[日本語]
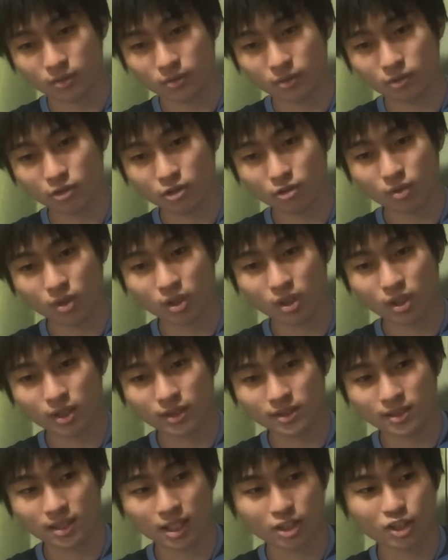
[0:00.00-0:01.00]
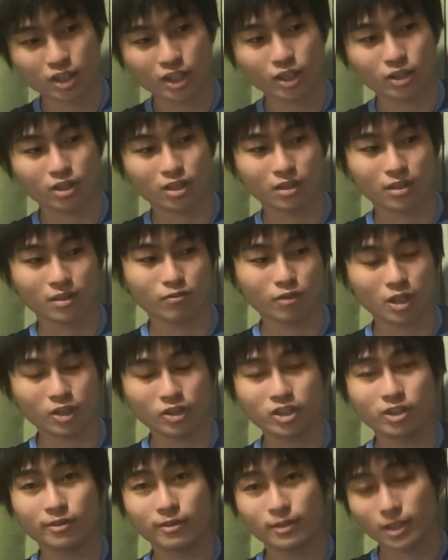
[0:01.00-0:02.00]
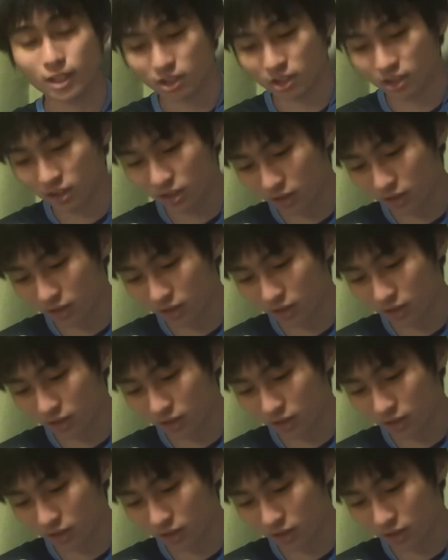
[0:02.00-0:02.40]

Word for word: こういう馬っていつ弾けるか悪い意味で弾け